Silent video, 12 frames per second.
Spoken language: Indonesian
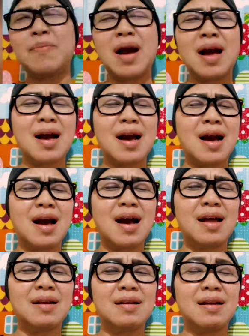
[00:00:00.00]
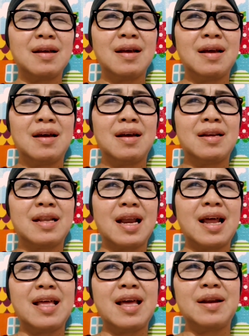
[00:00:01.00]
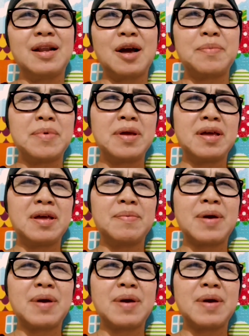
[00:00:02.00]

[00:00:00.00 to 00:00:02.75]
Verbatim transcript: makan, dia layan kami